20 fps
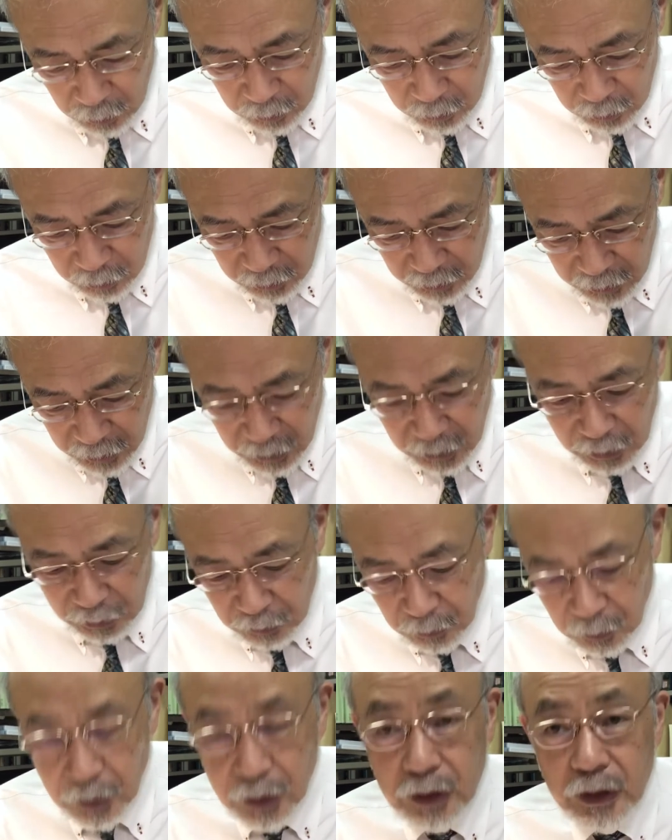「ティ」が
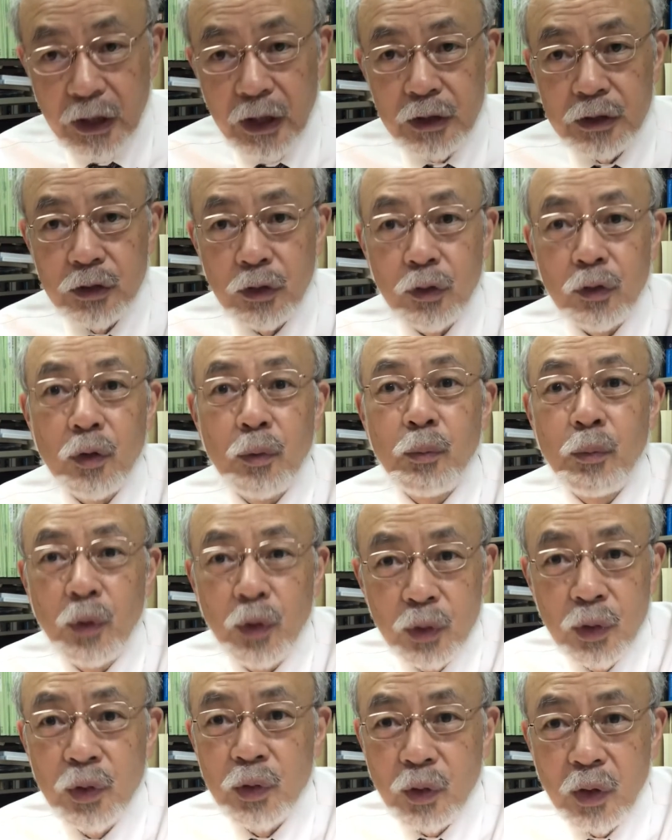取れてその
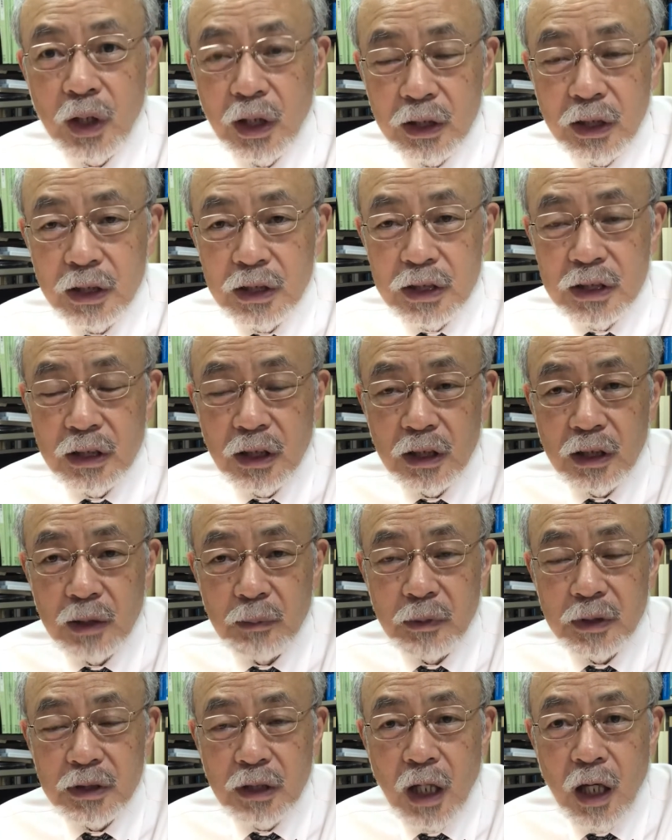ものの形になって
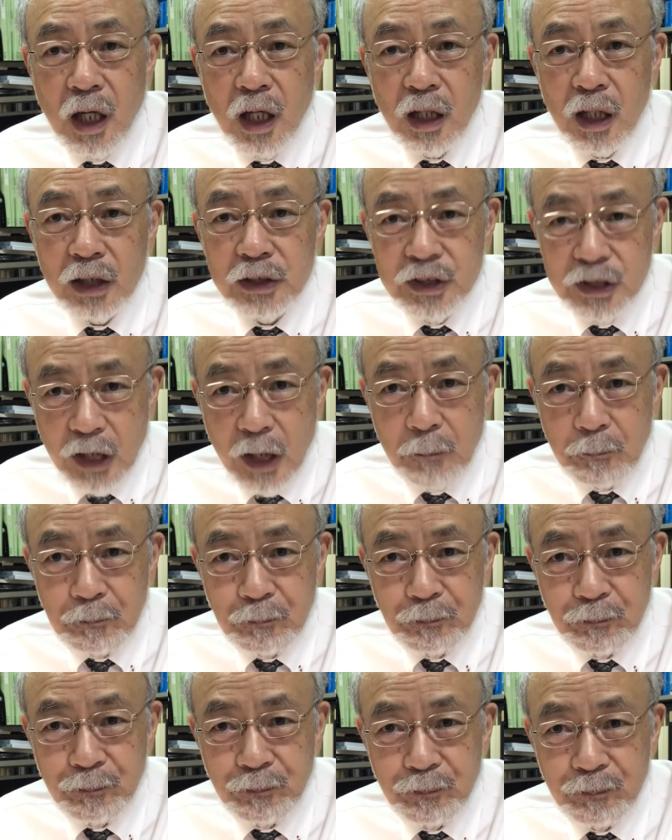ます「
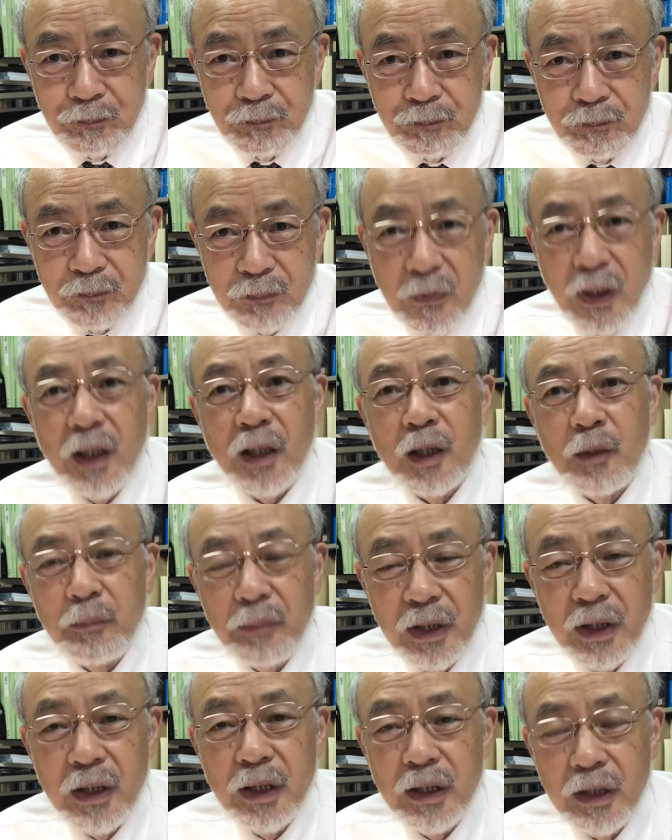あーガッチャ」だから
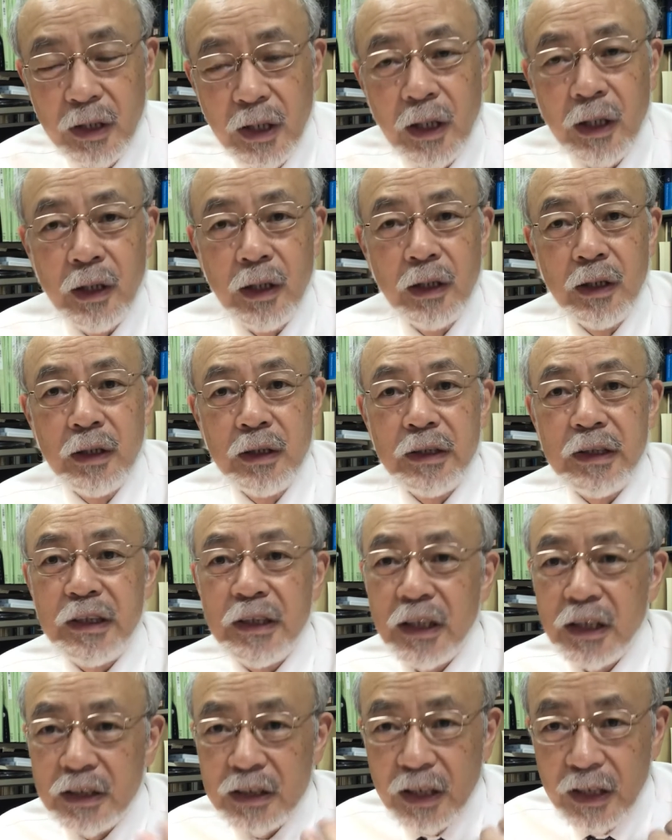命令で「来なさ